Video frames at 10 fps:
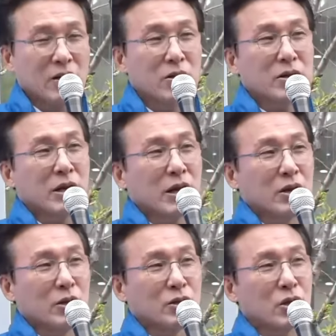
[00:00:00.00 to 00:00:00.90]

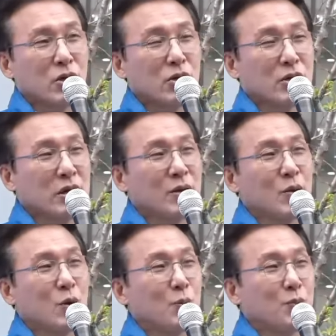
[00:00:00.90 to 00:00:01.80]
그렇게 6, 7,
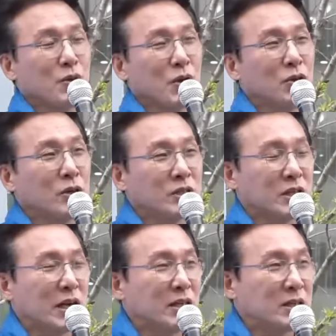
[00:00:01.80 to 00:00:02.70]

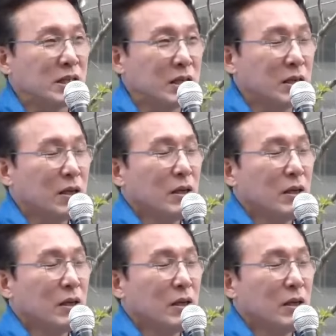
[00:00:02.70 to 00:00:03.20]
8시간씩